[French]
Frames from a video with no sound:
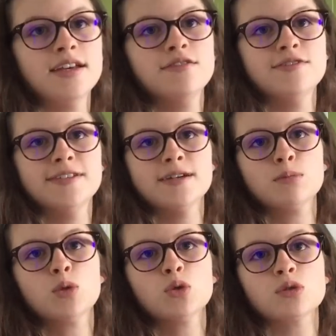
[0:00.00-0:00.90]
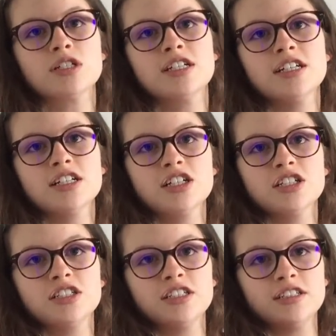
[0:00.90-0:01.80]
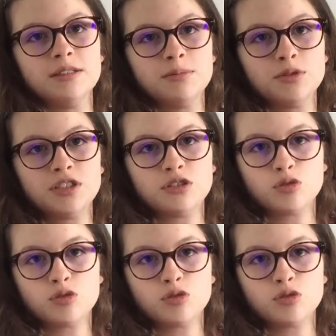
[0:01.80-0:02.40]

Évidemment j'ai acheté des petites